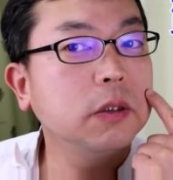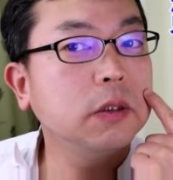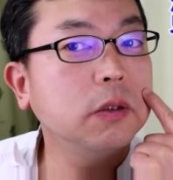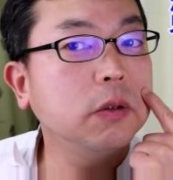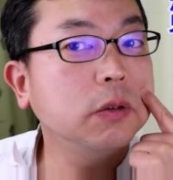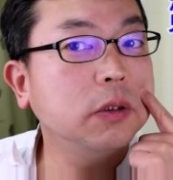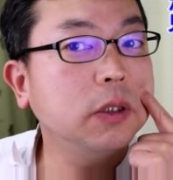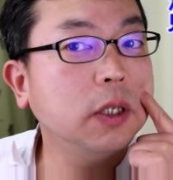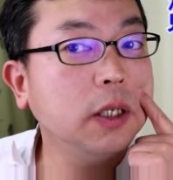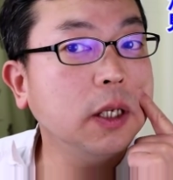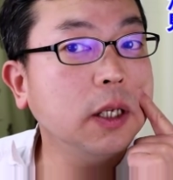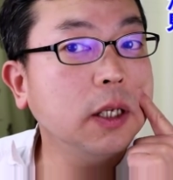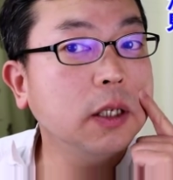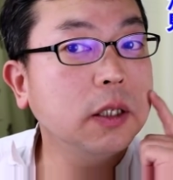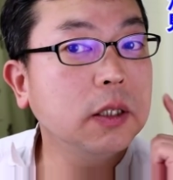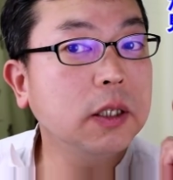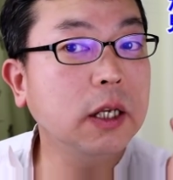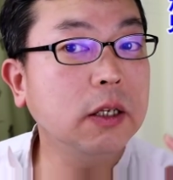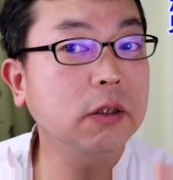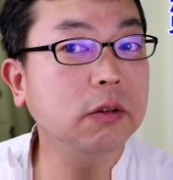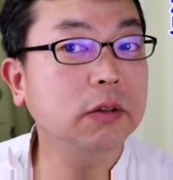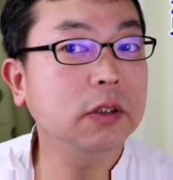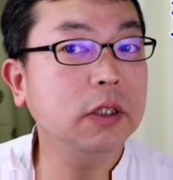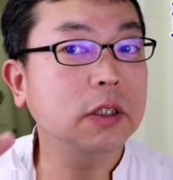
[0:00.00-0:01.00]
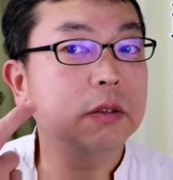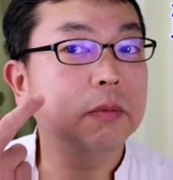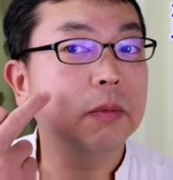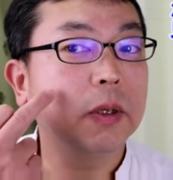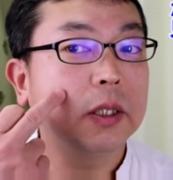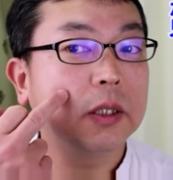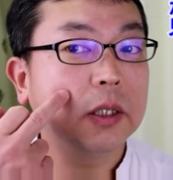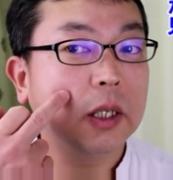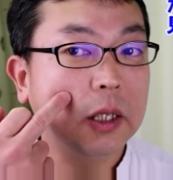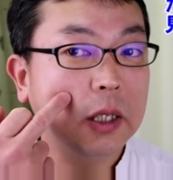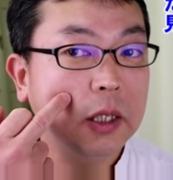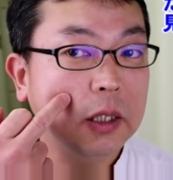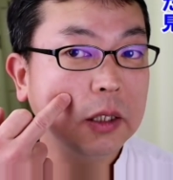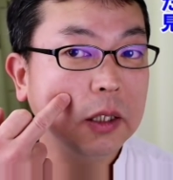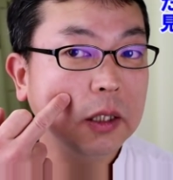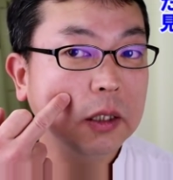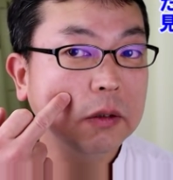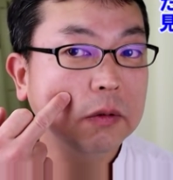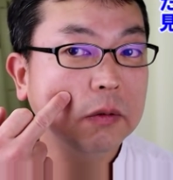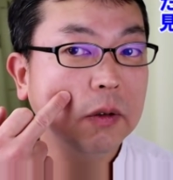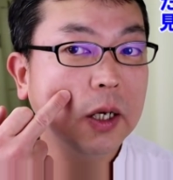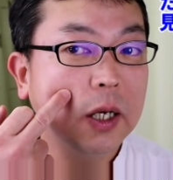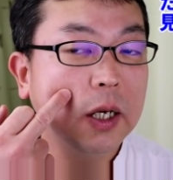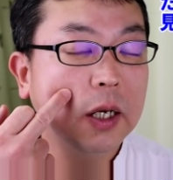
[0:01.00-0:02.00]
そういったね、たるんでしまった筋
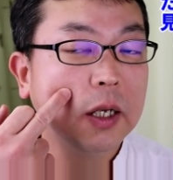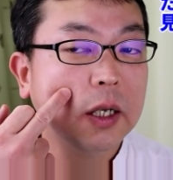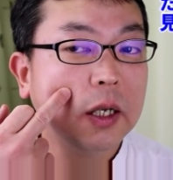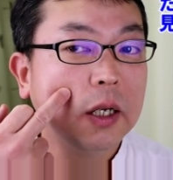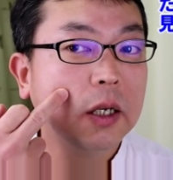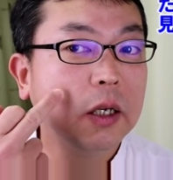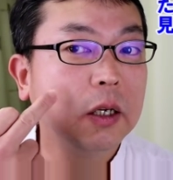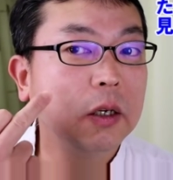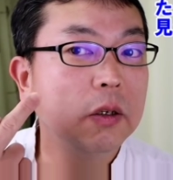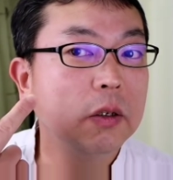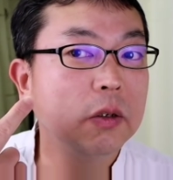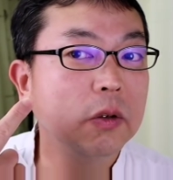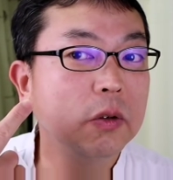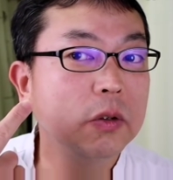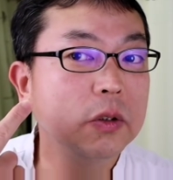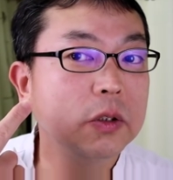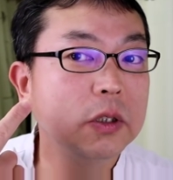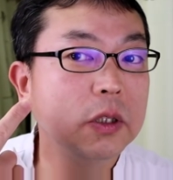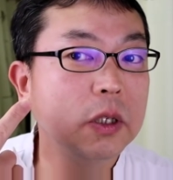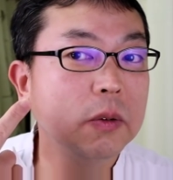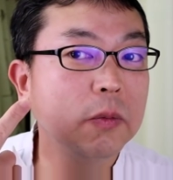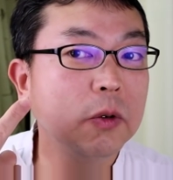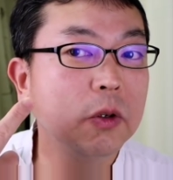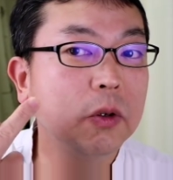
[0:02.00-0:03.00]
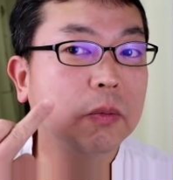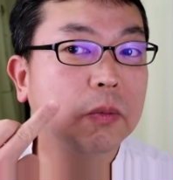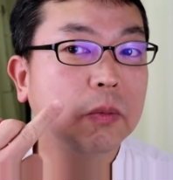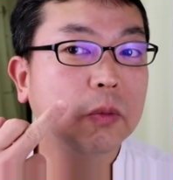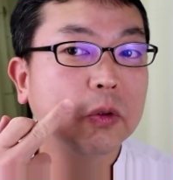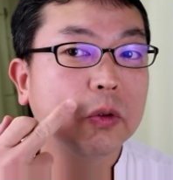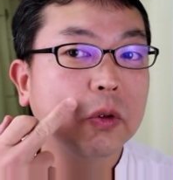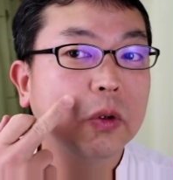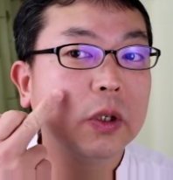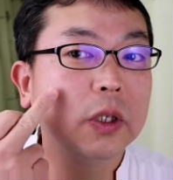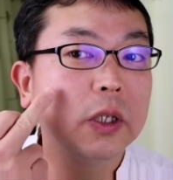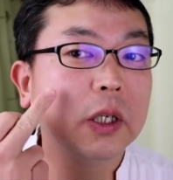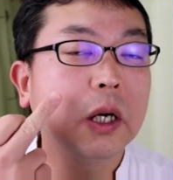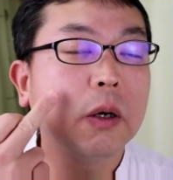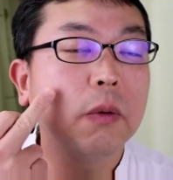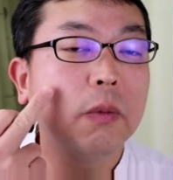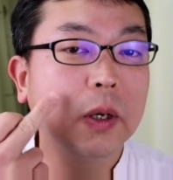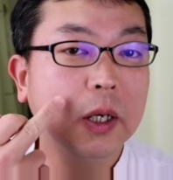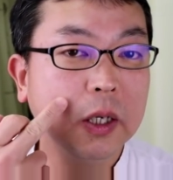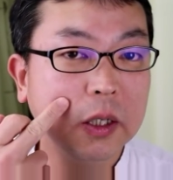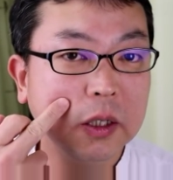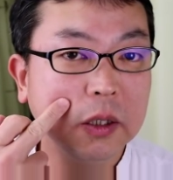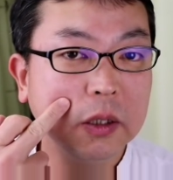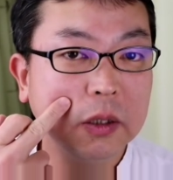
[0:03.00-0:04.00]
肉は押しても戻りが
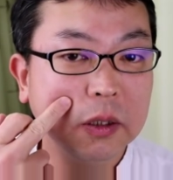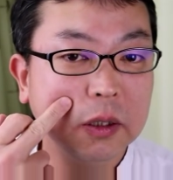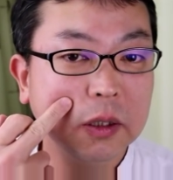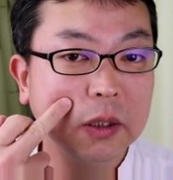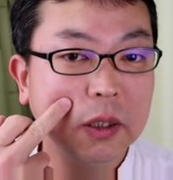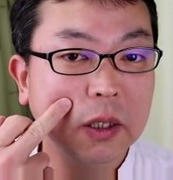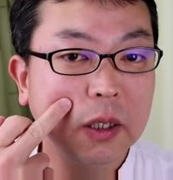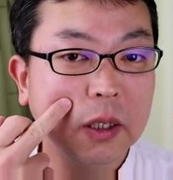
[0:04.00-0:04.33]
悪い。